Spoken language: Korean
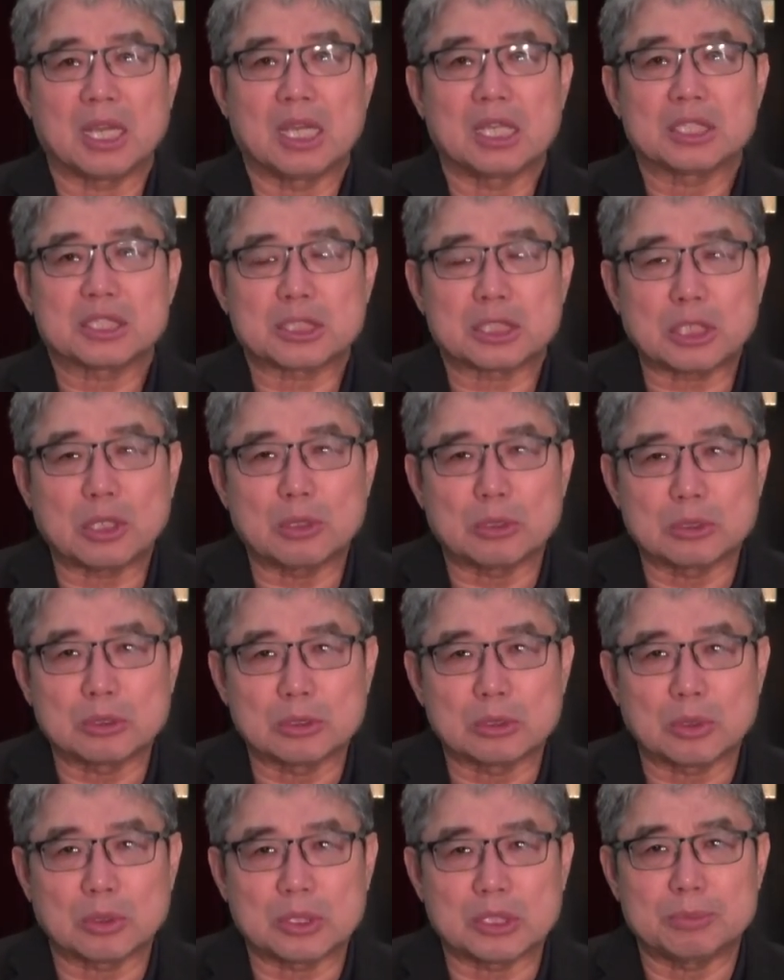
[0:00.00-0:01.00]

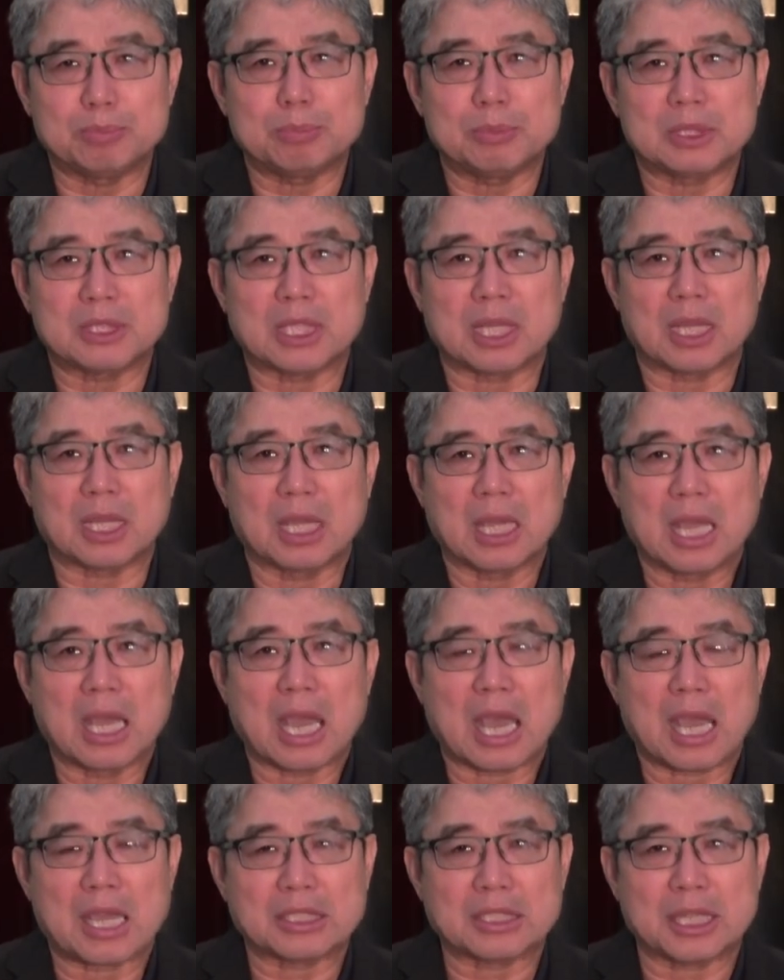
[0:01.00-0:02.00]
성도입니다.
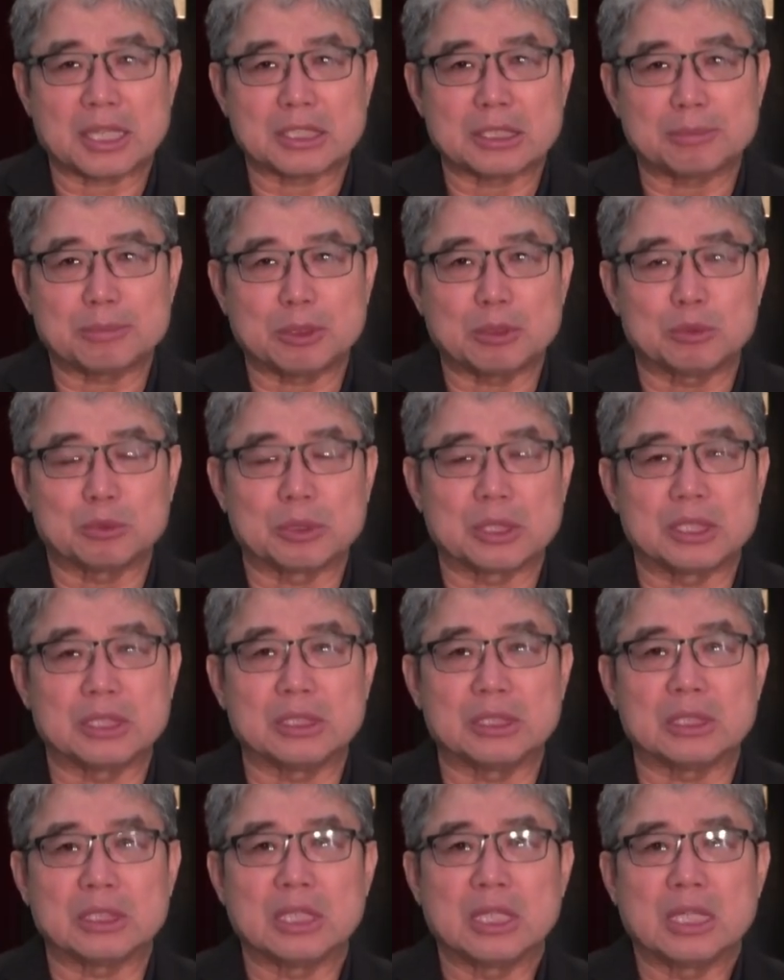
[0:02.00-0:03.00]
하나님이
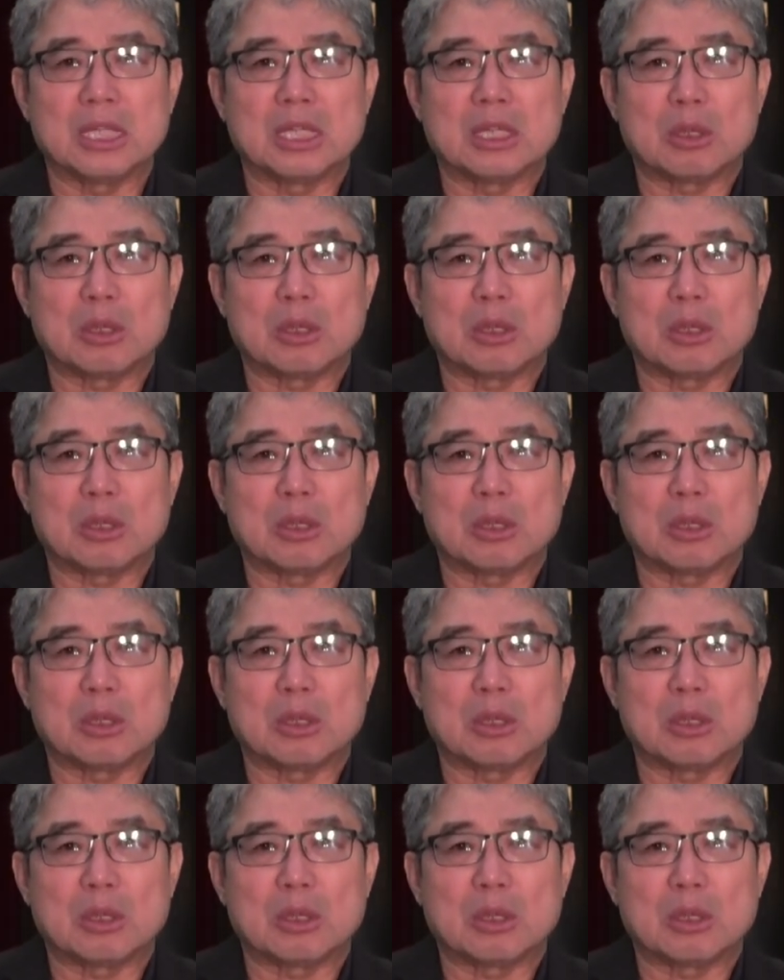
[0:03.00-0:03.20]
우리를